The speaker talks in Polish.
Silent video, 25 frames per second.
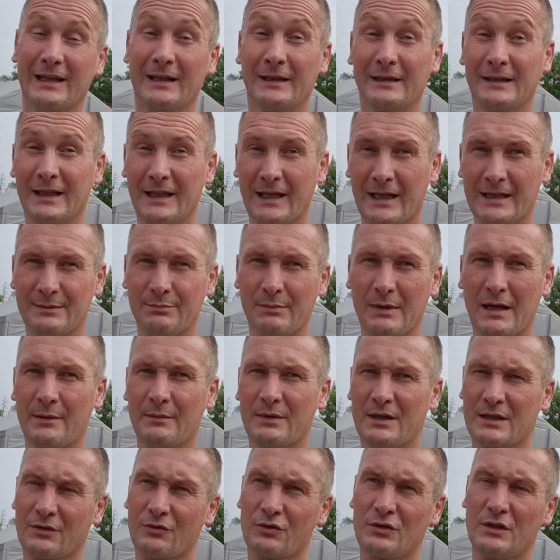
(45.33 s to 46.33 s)
Teraz mam,
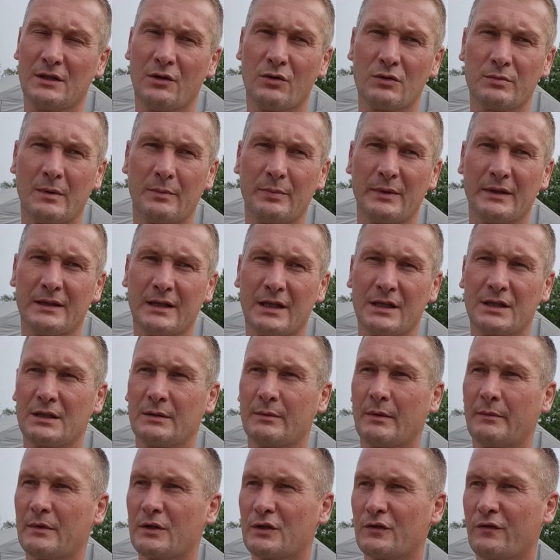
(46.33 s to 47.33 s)
jest godzina 8.15,
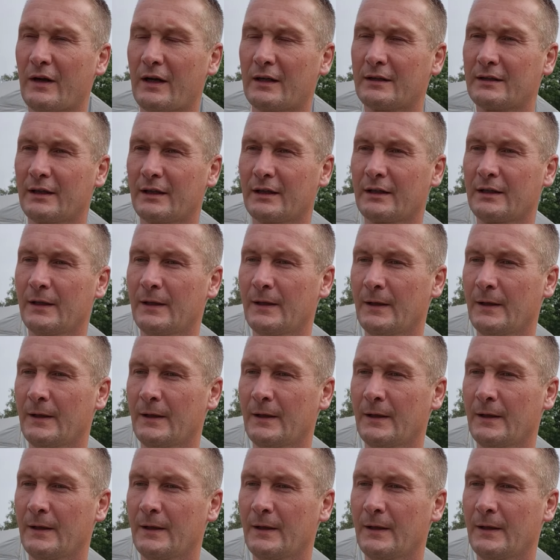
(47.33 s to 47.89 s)
mamy czwartek,